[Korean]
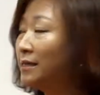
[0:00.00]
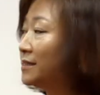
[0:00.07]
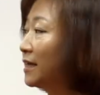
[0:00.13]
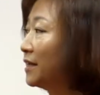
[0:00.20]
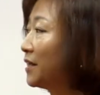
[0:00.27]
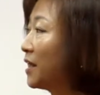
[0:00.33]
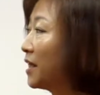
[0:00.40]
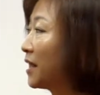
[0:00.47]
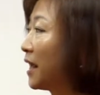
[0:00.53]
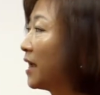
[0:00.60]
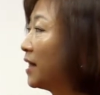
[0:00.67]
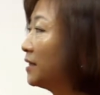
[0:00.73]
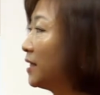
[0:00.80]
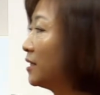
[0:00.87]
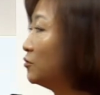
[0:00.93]
자,
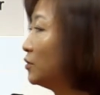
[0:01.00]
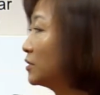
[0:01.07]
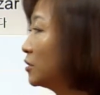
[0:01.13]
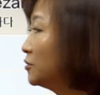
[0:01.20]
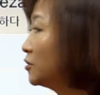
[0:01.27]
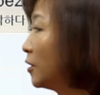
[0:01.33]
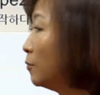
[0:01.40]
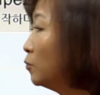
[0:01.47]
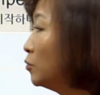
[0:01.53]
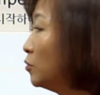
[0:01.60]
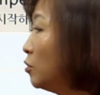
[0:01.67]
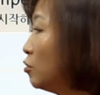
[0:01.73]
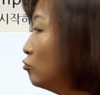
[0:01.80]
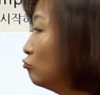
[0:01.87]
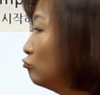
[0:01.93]
예개가 되기 위해선
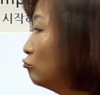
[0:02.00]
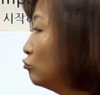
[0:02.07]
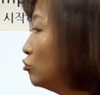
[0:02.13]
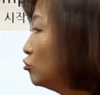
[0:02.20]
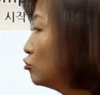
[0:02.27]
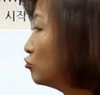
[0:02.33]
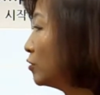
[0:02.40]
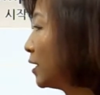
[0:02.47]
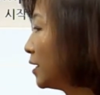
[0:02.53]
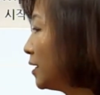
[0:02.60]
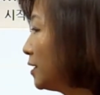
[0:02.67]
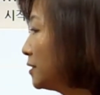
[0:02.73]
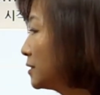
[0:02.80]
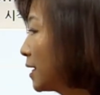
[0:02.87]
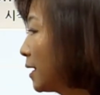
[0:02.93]
전부 우를
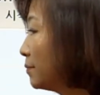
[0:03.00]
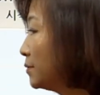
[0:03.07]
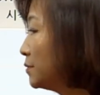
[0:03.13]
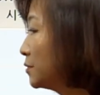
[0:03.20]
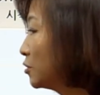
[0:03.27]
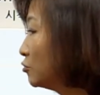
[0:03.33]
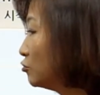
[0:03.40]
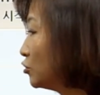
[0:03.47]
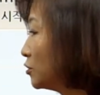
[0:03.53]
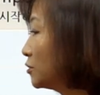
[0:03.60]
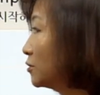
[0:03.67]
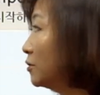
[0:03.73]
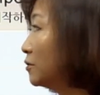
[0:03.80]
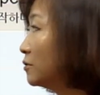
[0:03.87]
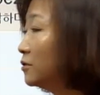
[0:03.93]
중간에 삽입시켜
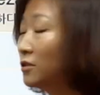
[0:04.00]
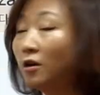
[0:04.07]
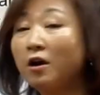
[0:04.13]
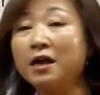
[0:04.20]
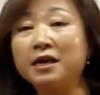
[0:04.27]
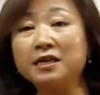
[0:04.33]
주셨어요. 그죠?